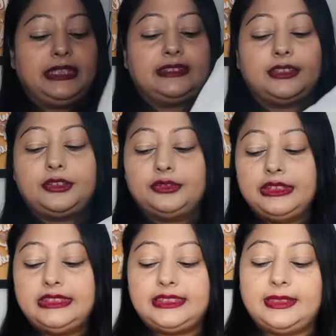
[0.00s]
देख सकते हो
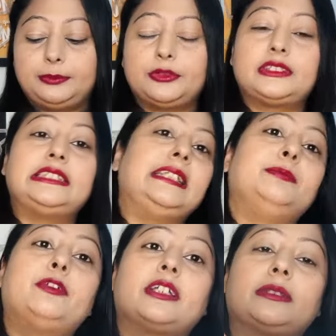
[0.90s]
नीचे आपको
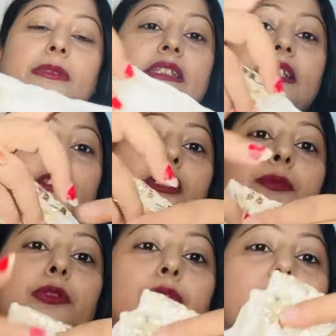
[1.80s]
सेम वर्क मिलता है जो
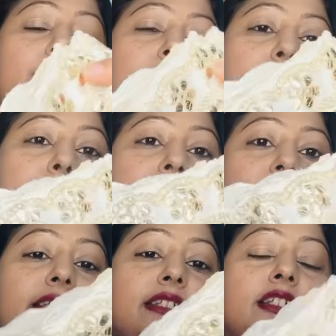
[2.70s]
आपको कुर्ती पे
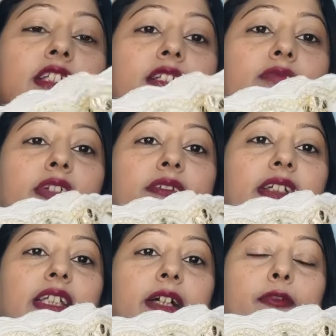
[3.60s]
मिलेगा ना वही
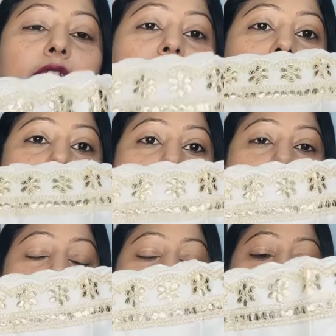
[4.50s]
वाला वर्क आपको
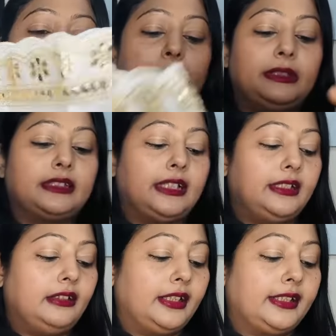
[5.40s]
ट्राउज़र पे मिलता है
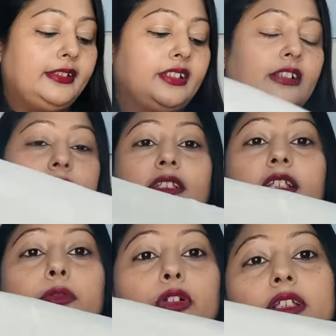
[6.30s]
अगेन ट्राउज़र की
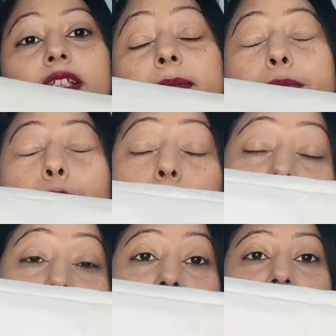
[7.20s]
क्वालिटी
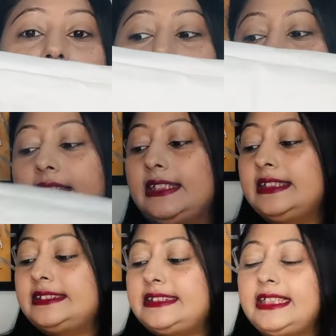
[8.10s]
बहुत अच्छी है
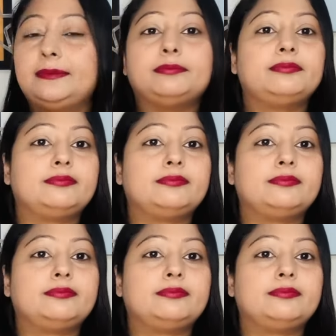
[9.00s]
सेम